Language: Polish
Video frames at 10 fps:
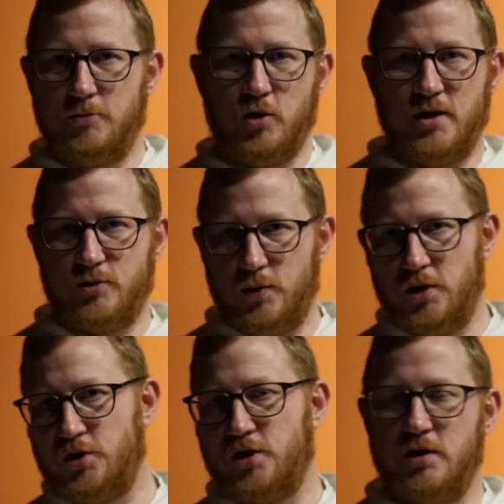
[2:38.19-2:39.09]
Okazuje
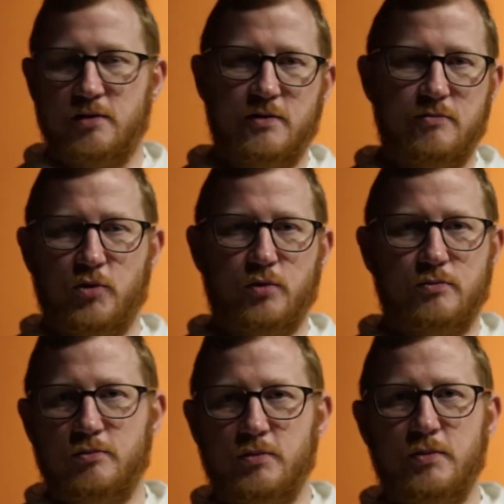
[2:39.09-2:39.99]
się, że no,
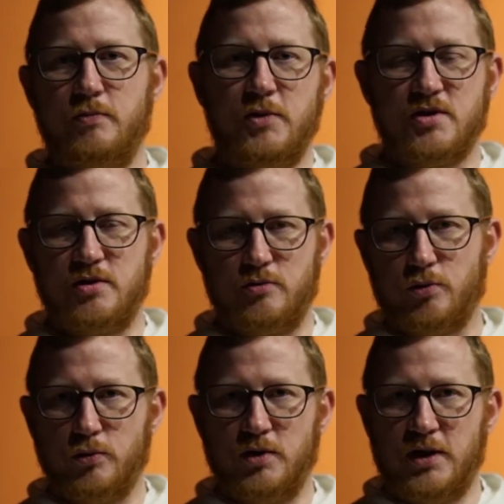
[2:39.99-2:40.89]
jest
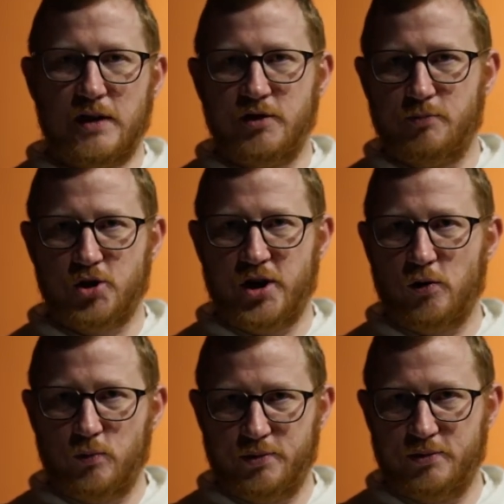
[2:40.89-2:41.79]
trudny nawet
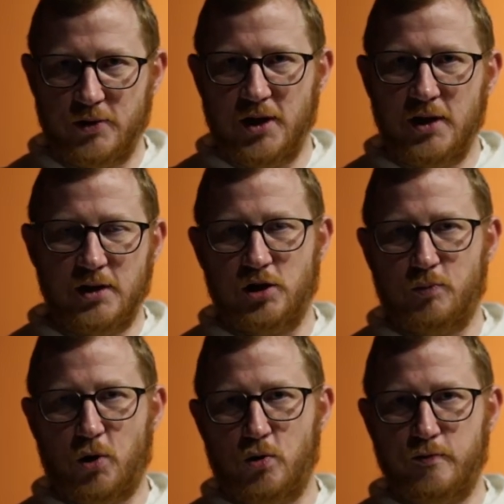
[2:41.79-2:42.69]
przerób tych
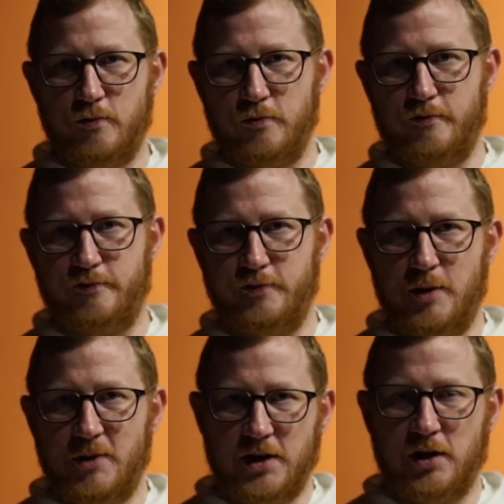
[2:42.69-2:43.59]
pochówków,
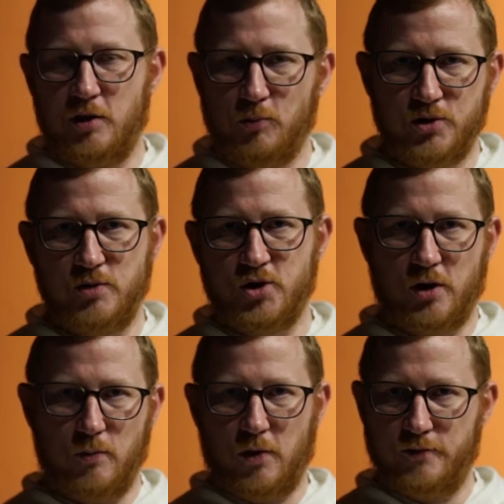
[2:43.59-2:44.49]
nie ma takich mocy
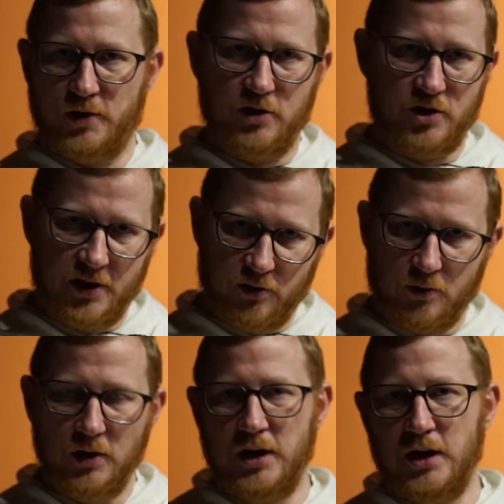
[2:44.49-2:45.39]
przerobowych i trzeba
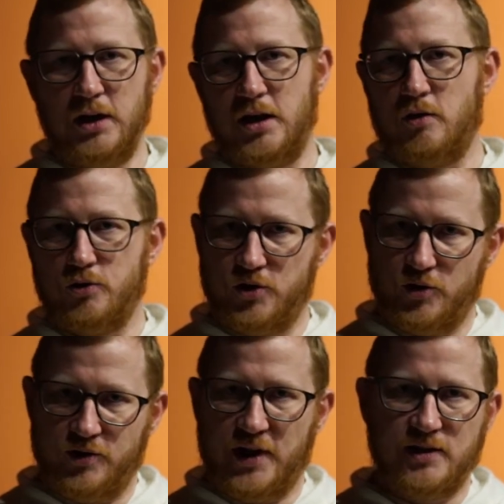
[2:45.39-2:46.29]
to
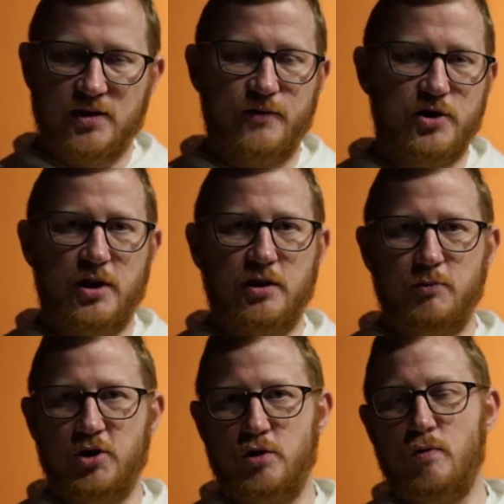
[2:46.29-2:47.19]
jakoś
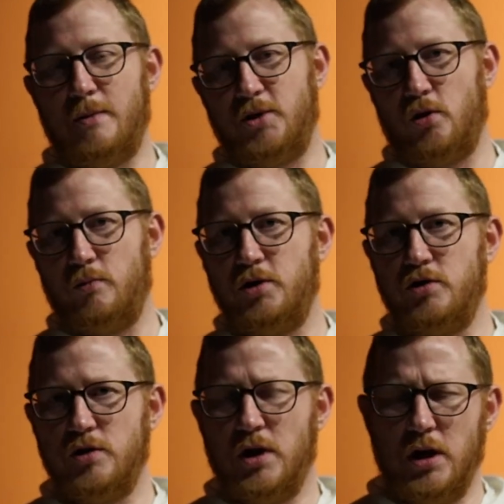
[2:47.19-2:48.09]
nadzwyczajnymi siłami
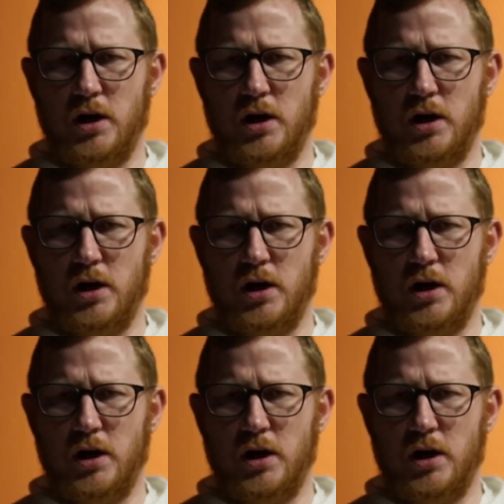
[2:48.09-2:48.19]
robić.